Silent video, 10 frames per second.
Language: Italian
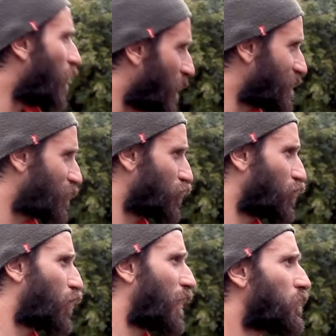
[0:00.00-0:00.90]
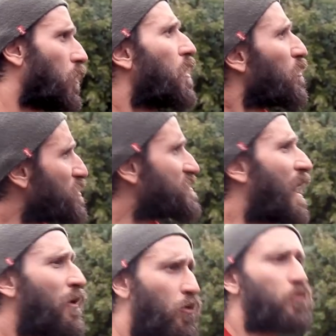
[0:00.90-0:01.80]
a mettere tutto quanto.
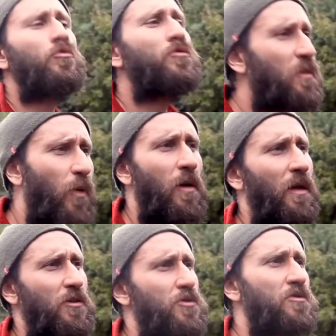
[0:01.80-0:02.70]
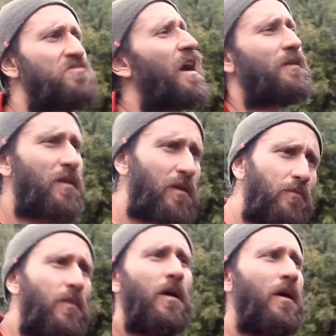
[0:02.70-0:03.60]
Quest'anno con tutti i problemi che ci sono stati
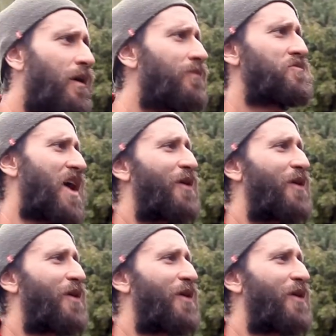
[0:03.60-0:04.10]
ci è